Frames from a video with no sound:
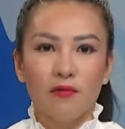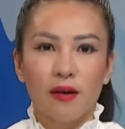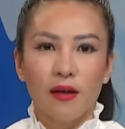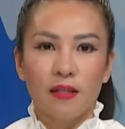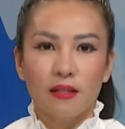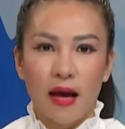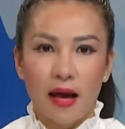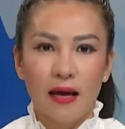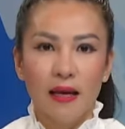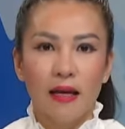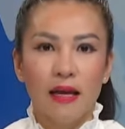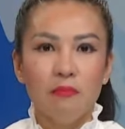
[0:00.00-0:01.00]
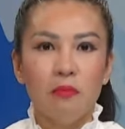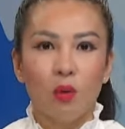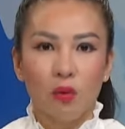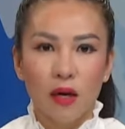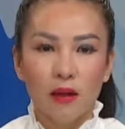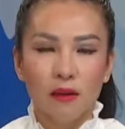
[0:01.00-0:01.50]
về xã lấy
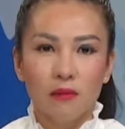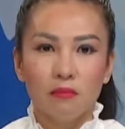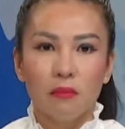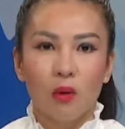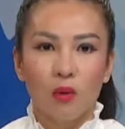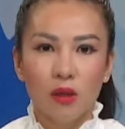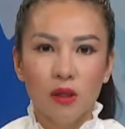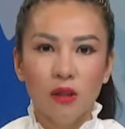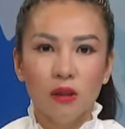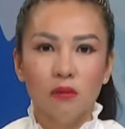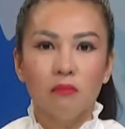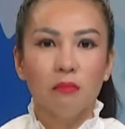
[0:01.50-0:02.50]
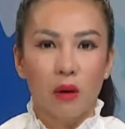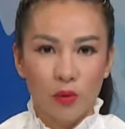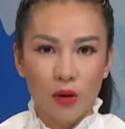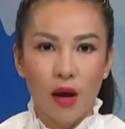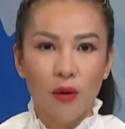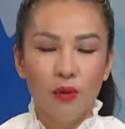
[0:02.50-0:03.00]
mẫu đất, mẫu nước, mẫu
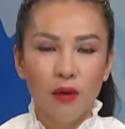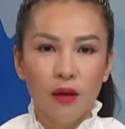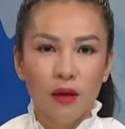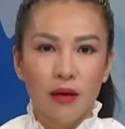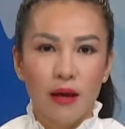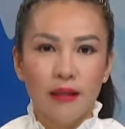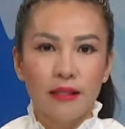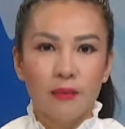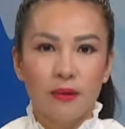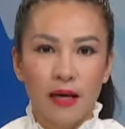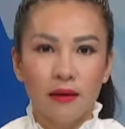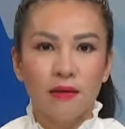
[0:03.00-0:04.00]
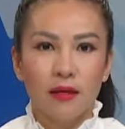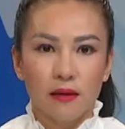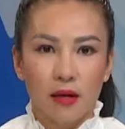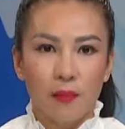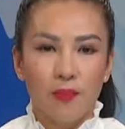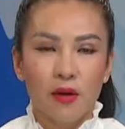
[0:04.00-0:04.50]
nghêu để xem xét xét
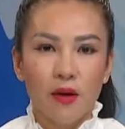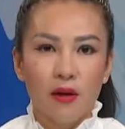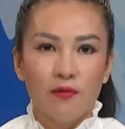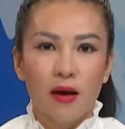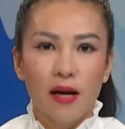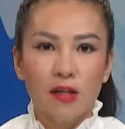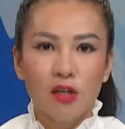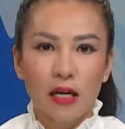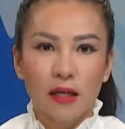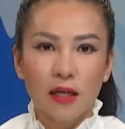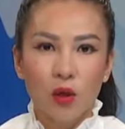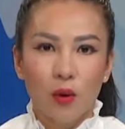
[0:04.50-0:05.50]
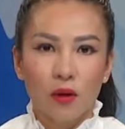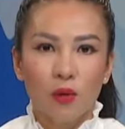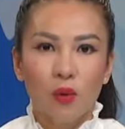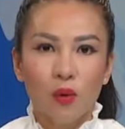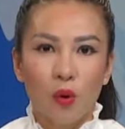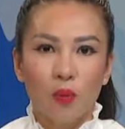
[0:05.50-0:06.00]
nghiệm và đưa ra kết luận
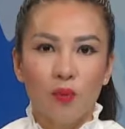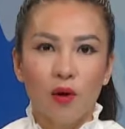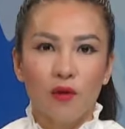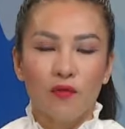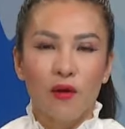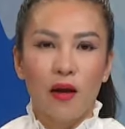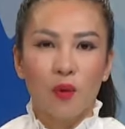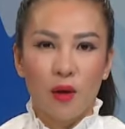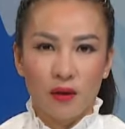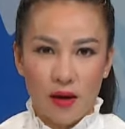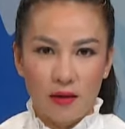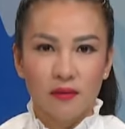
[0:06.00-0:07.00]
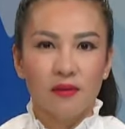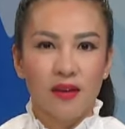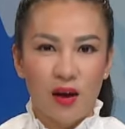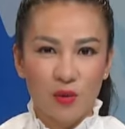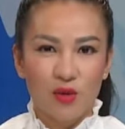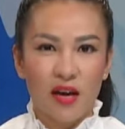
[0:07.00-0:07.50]
cuối cùng về nguyên nhân
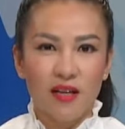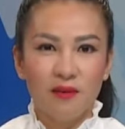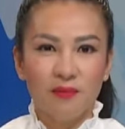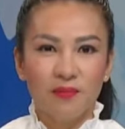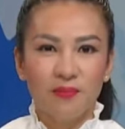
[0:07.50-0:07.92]
nghêu chết.